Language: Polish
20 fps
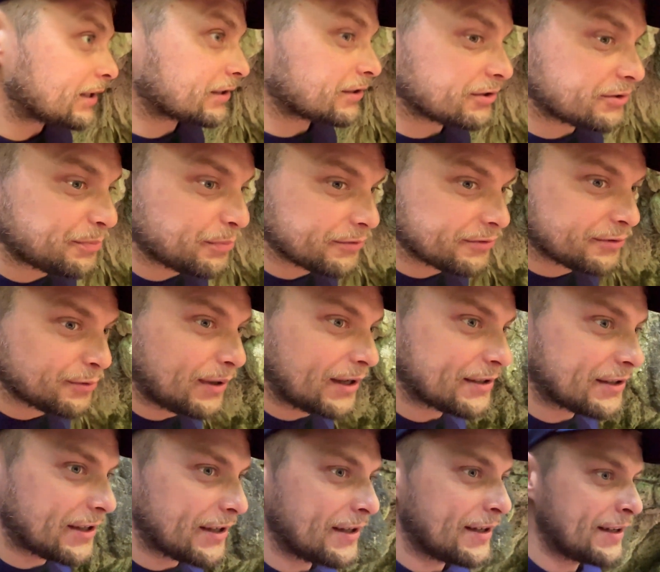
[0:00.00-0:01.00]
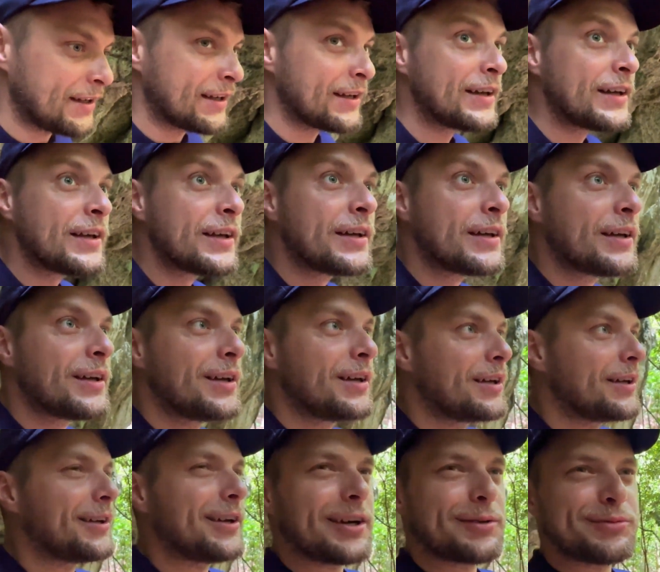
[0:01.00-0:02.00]
jakieś posłanie,
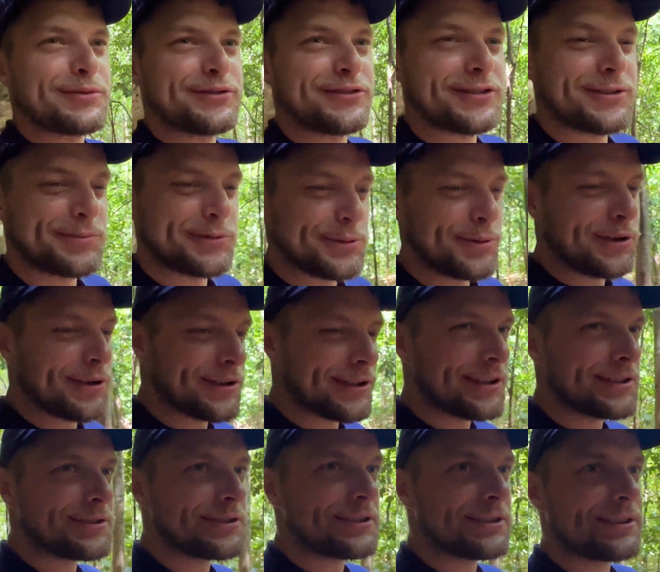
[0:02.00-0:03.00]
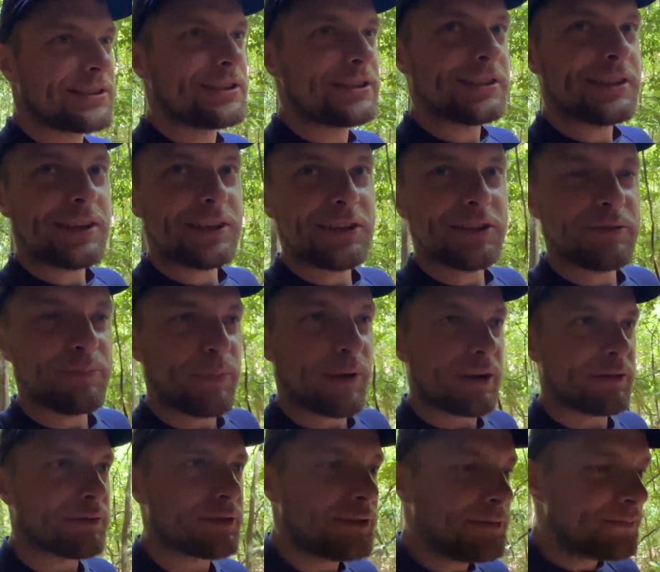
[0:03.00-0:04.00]
jakbym zrobił ogień i, i takie
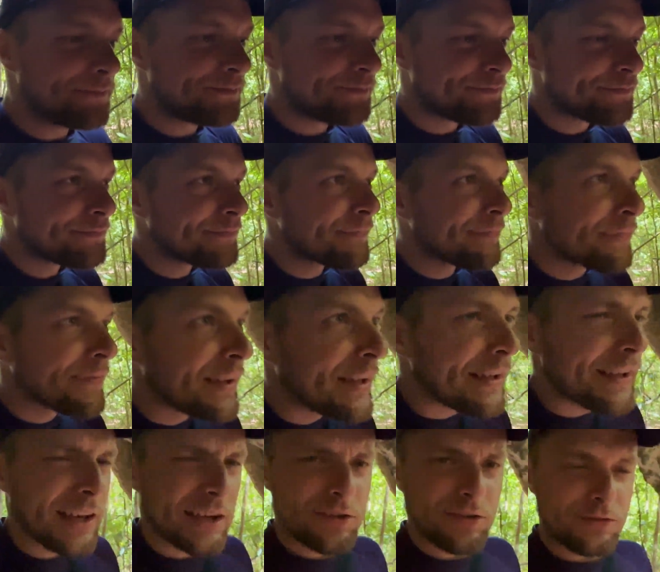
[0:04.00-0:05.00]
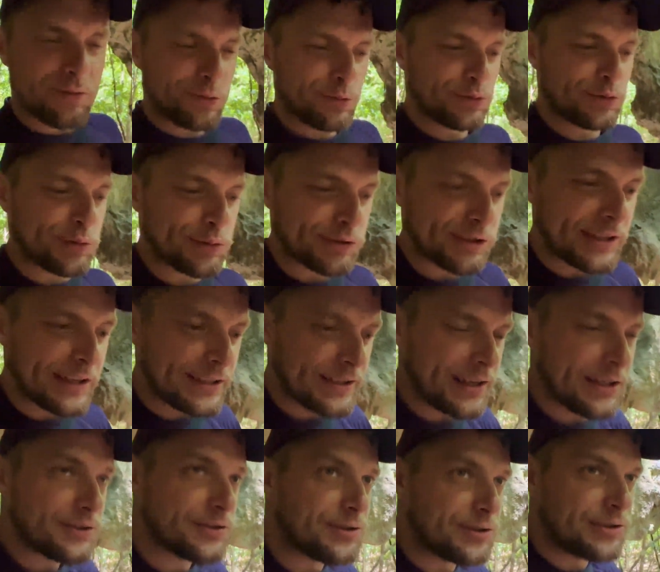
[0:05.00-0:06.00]
sprawy. Jakie są
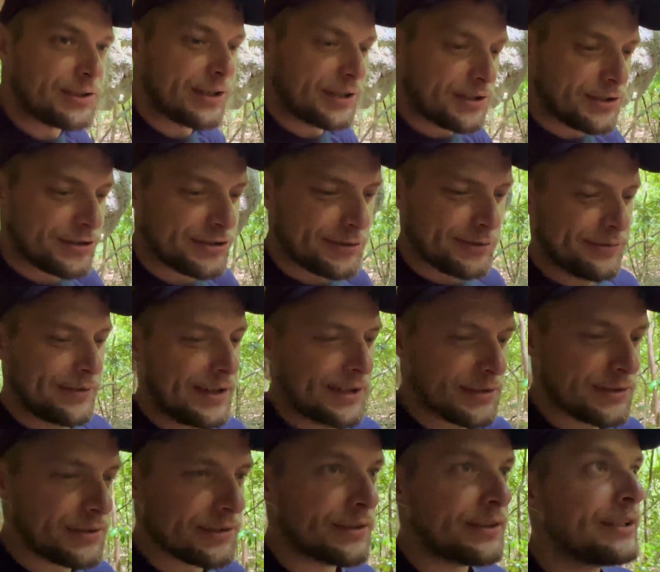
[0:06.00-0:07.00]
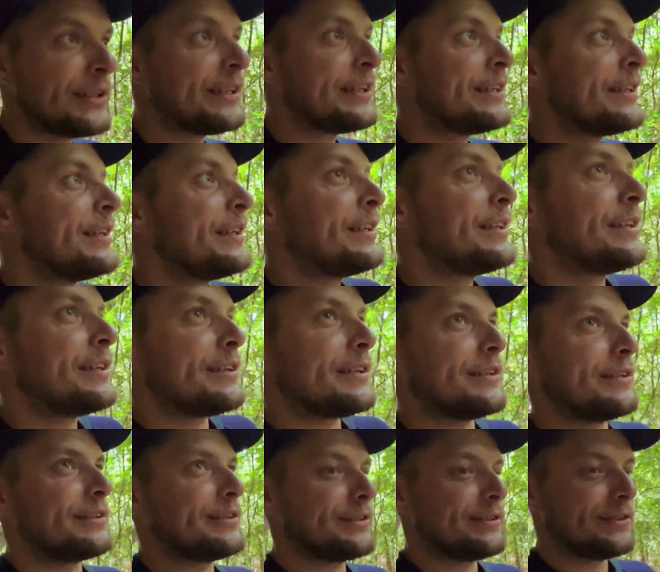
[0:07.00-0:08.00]
utrudnienia, czyli jakieś owady,
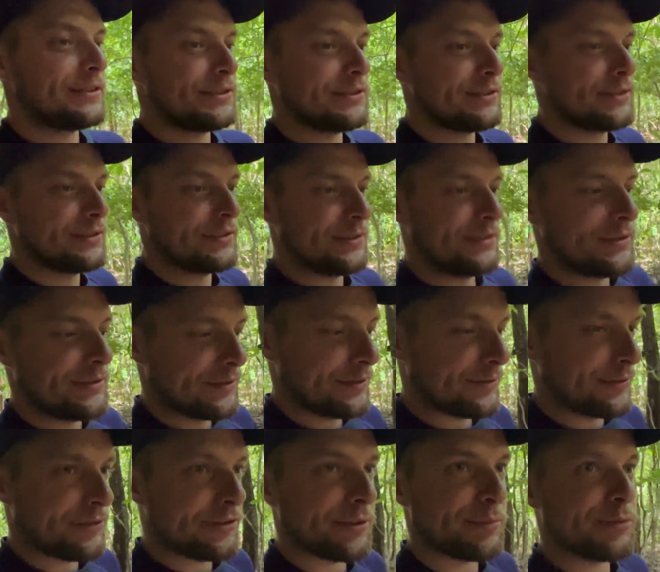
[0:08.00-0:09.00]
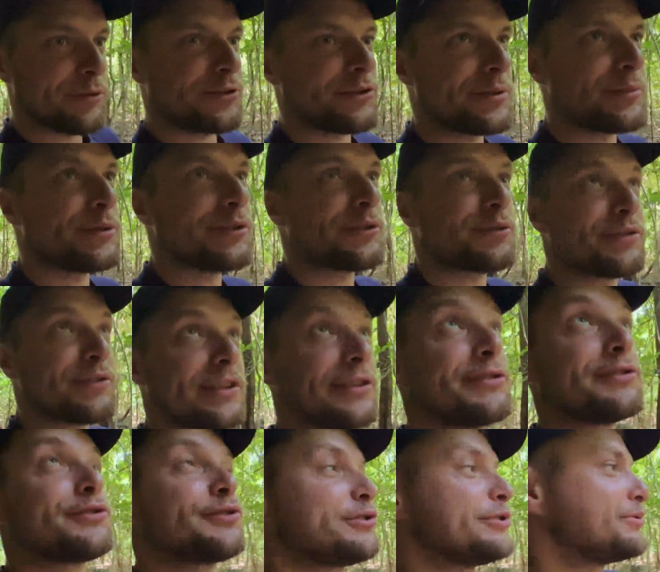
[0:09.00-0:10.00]
yy, co może mnie tutaj
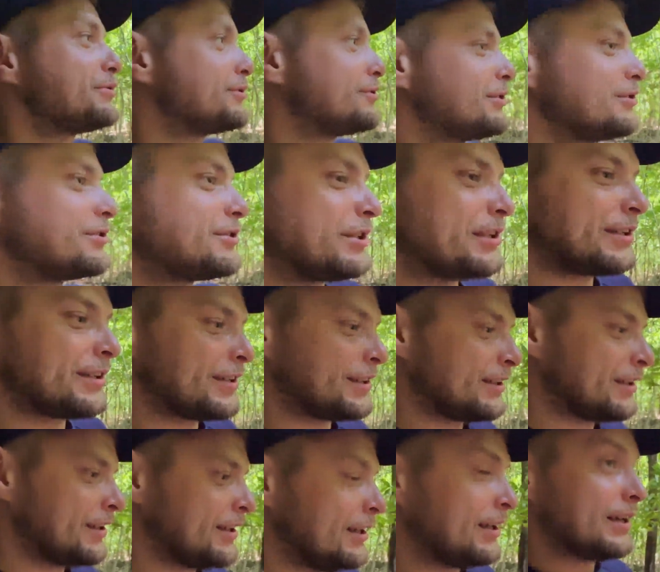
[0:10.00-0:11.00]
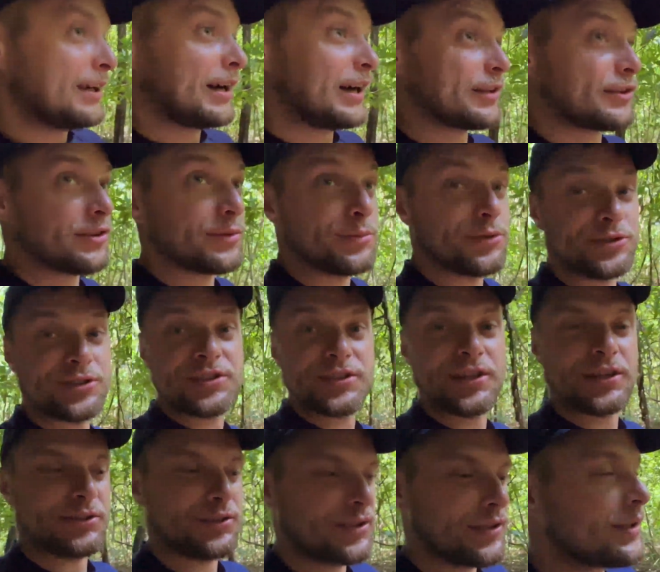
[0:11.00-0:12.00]
skrzywdzić, a co może
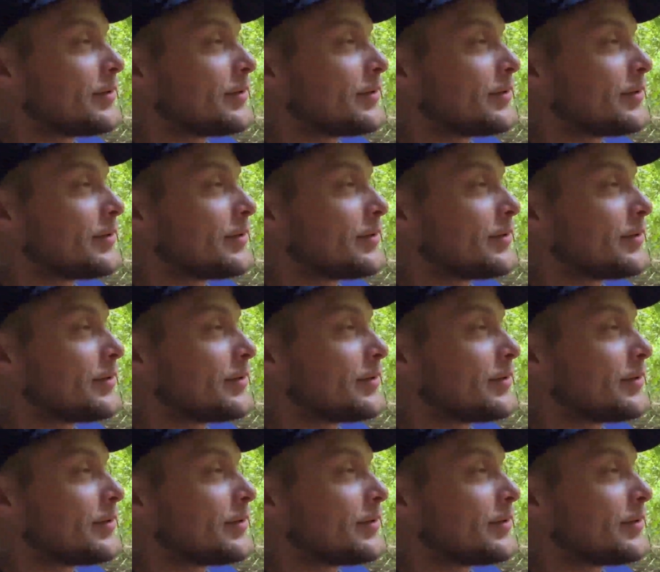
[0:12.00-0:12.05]
dać